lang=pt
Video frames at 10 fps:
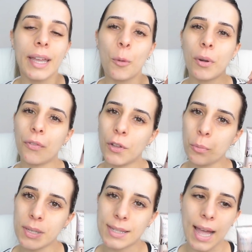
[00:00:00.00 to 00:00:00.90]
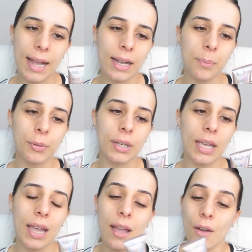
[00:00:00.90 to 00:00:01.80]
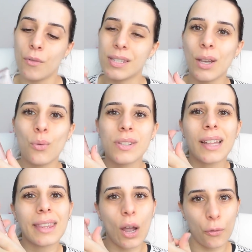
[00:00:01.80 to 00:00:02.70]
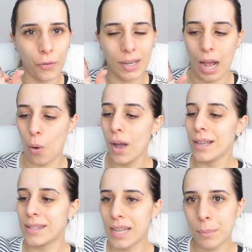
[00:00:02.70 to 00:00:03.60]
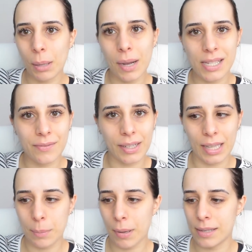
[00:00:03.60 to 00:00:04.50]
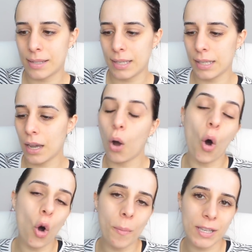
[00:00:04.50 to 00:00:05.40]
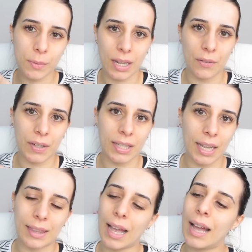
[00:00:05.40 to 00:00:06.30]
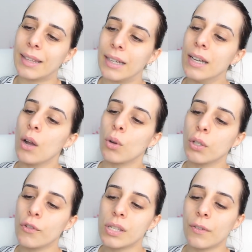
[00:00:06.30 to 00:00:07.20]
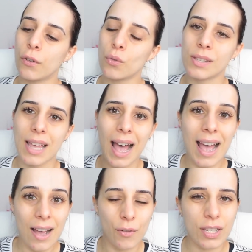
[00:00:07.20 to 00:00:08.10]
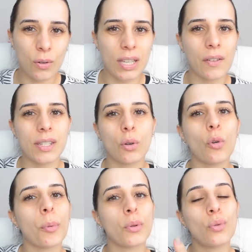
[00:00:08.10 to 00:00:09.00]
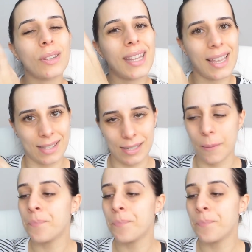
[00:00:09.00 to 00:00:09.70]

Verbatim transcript: Eu prefiro bisnaga porque você usa até o final. Sempre a base vai estar em pezinha, ou mesmo que ela fique deitada, quando você for usar, você consegue fazer com que o produto desça.